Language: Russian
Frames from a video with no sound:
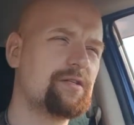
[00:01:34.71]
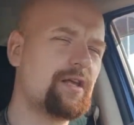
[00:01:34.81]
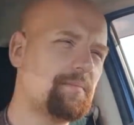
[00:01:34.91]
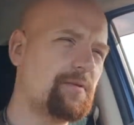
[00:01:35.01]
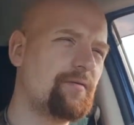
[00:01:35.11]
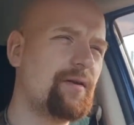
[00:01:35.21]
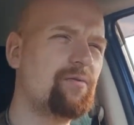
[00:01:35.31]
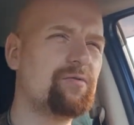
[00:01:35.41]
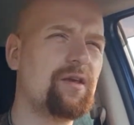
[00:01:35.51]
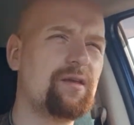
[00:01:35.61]

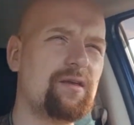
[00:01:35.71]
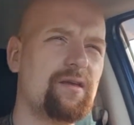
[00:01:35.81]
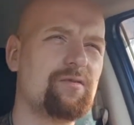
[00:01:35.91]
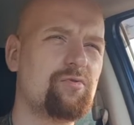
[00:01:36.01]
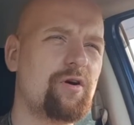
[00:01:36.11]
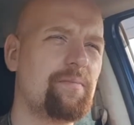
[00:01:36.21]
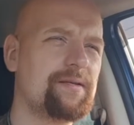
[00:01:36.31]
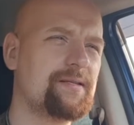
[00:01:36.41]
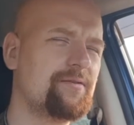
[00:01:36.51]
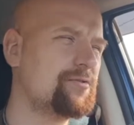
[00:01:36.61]
криптовалютой и кто
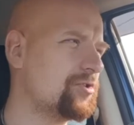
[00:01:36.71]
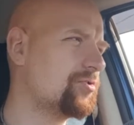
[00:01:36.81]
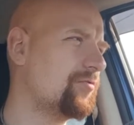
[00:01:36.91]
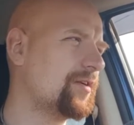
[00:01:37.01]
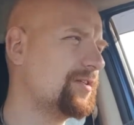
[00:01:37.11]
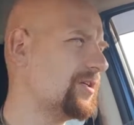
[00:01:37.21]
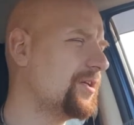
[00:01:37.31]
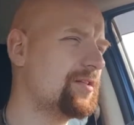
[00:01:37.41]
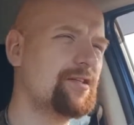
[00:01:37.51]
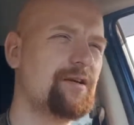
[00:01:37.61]
опасался, что в России
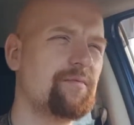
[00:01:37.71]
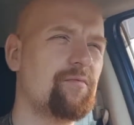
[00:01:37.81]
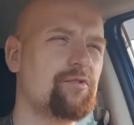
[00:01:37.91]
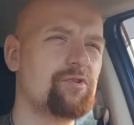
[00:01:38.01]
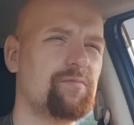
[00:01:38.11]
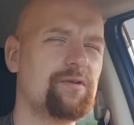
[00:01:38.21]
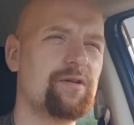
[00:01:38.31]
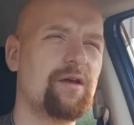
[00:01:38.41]
эта тема может быть